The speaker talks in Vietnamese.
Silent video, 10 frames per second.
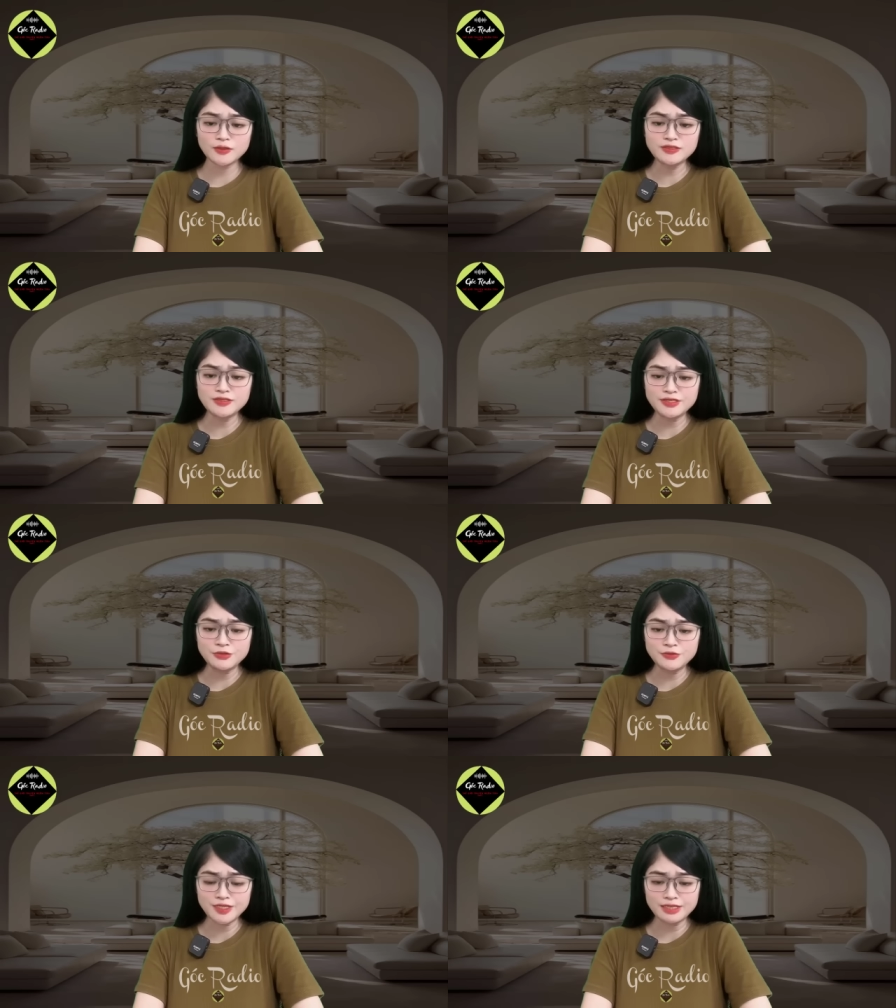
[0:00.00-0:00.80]
Có người
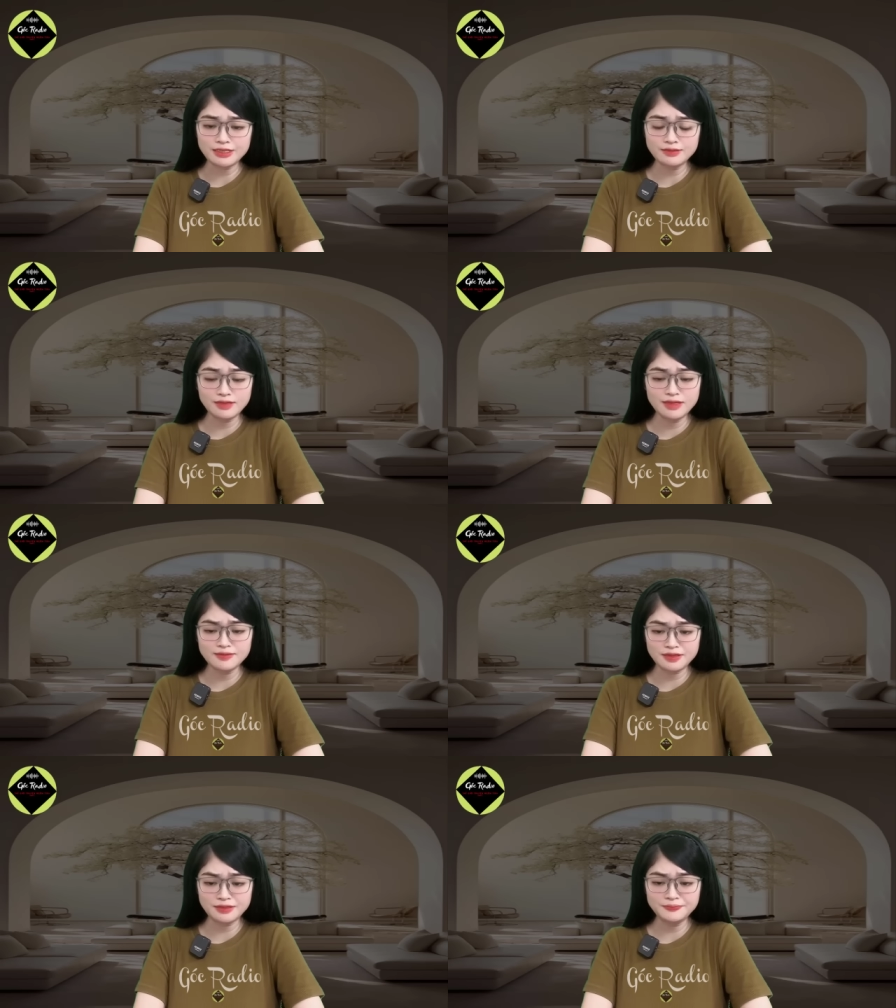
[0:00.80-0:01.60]
hiếu kỳ
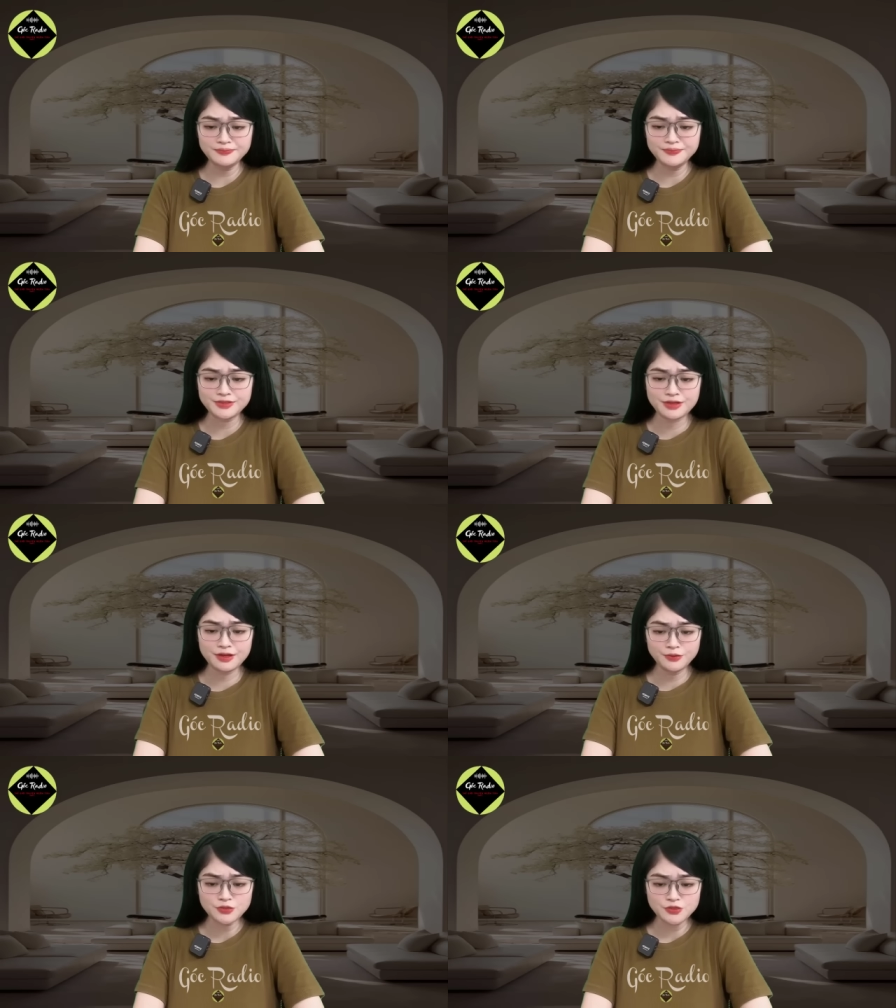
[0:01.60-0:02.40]
lên tiếng.
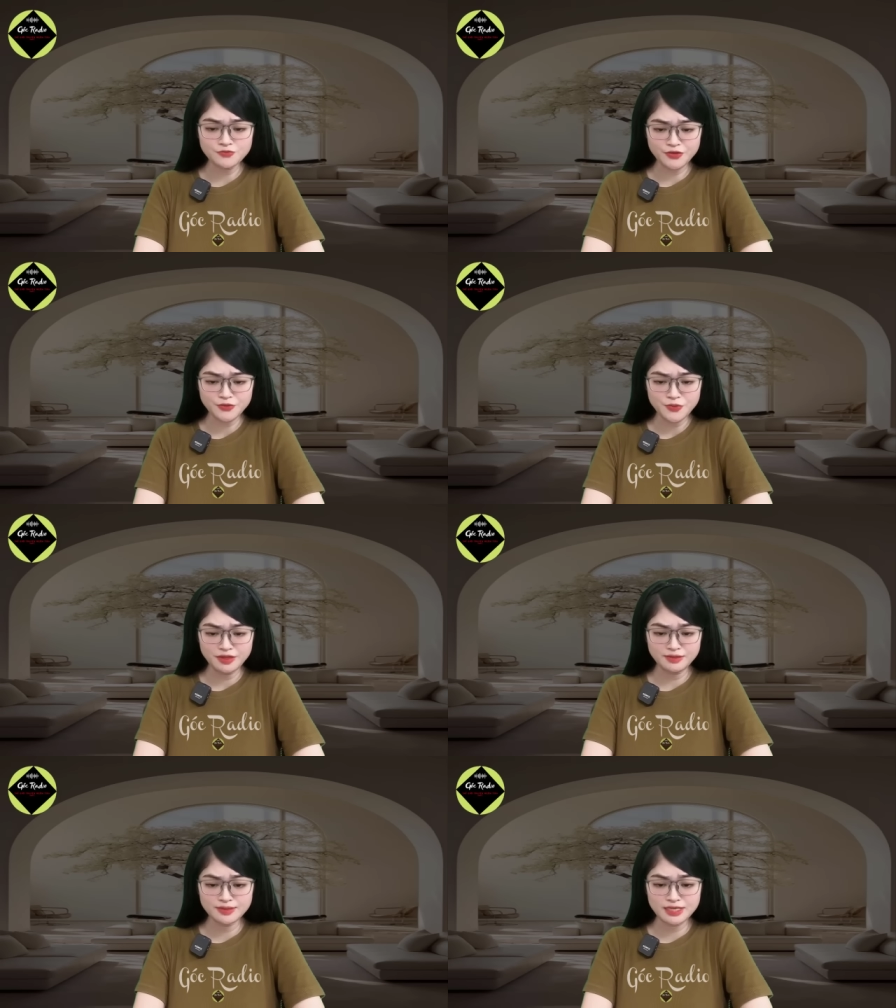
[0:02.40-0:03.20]
Châu Văn
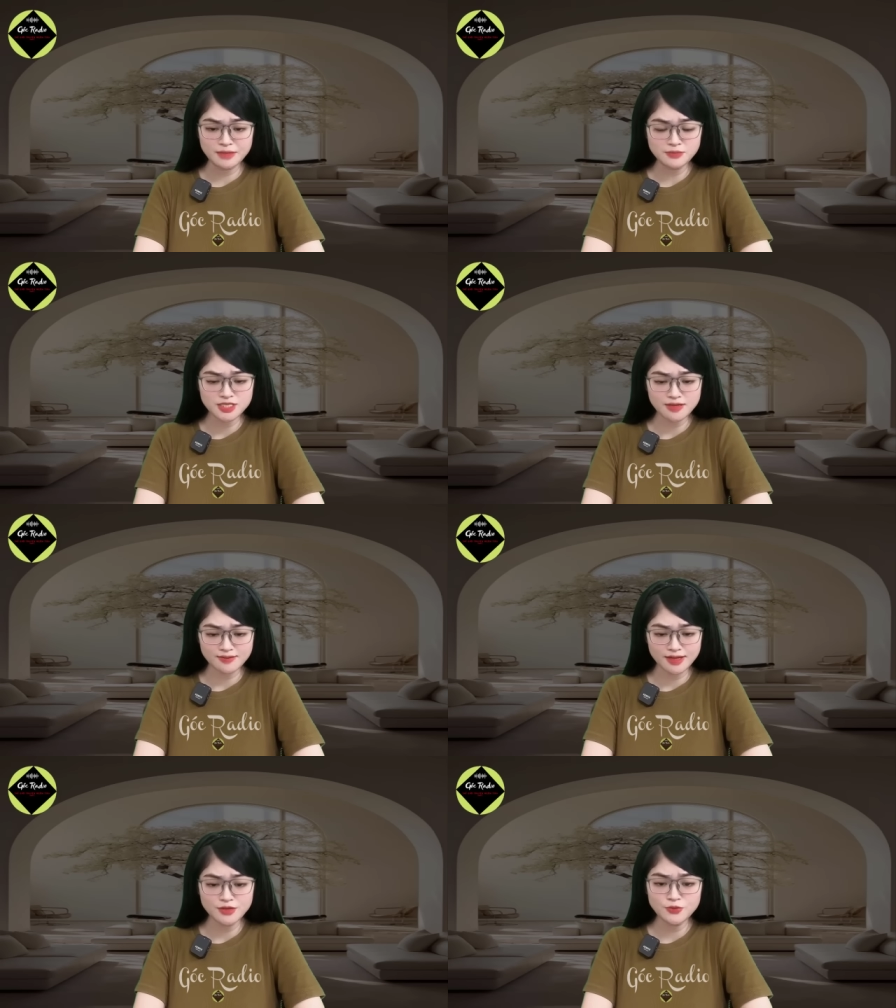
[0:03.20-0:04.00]
Uyên nắm
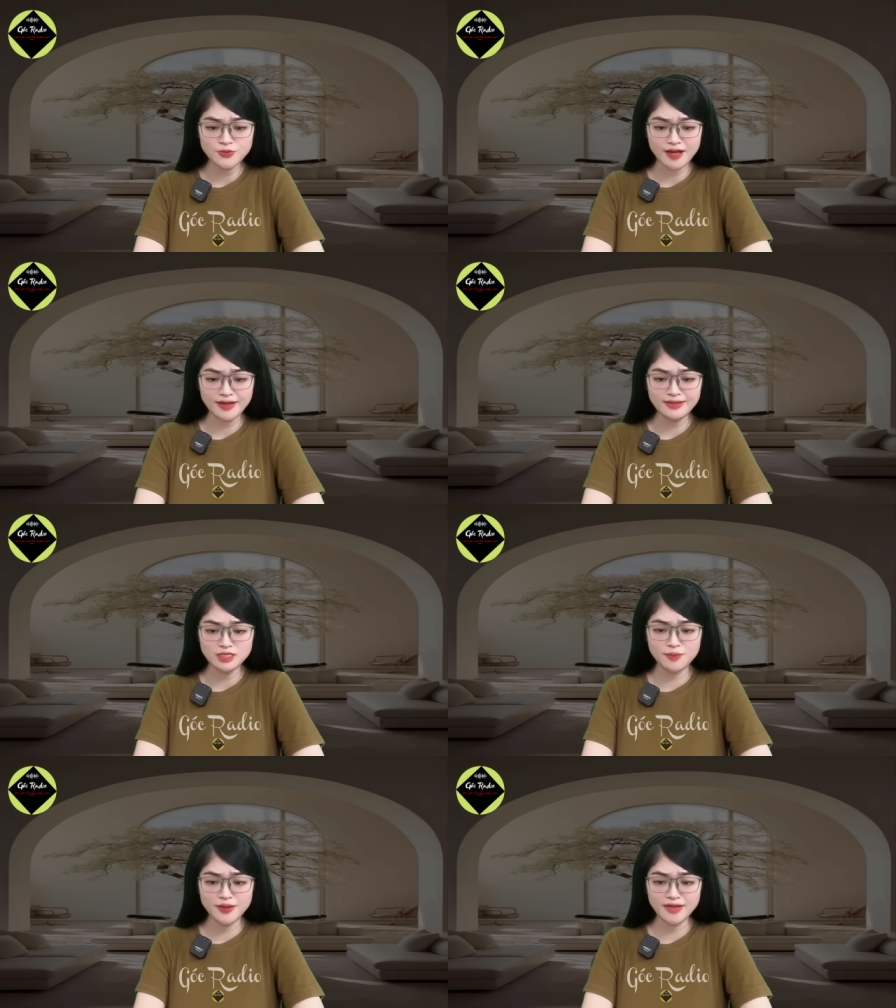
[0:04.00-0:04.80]
chặt tay cô
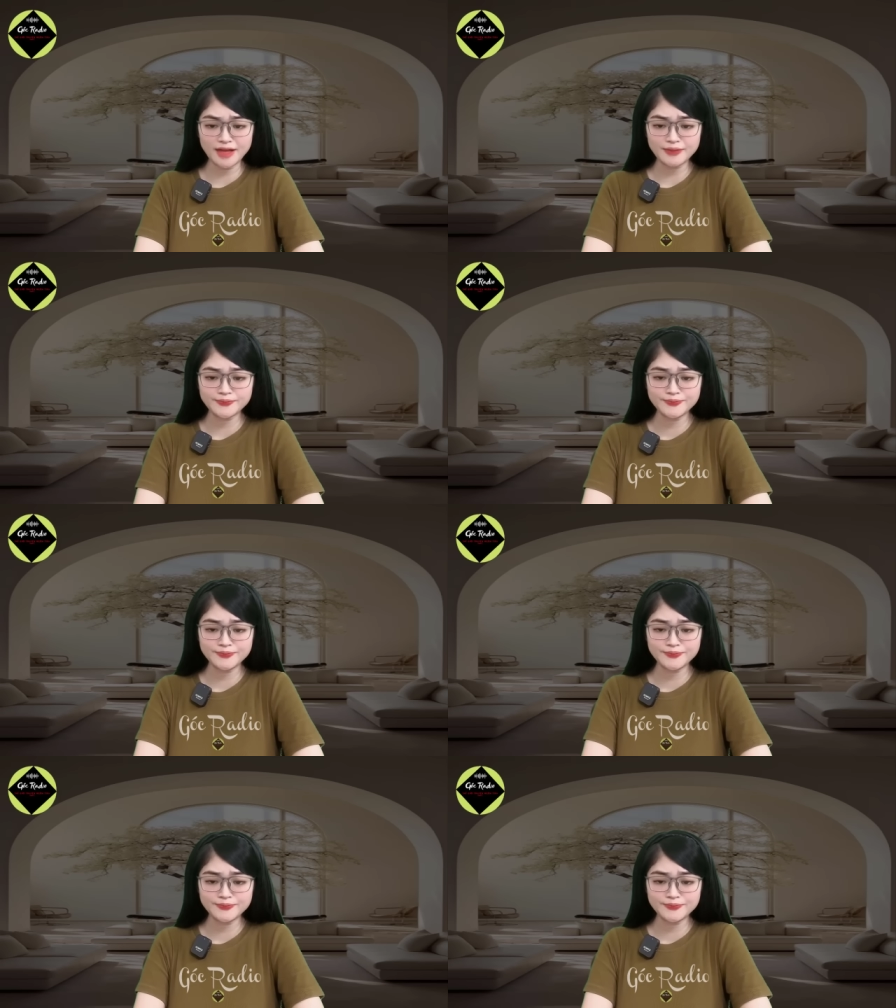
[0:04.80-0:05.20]
gái ở bên cạnh.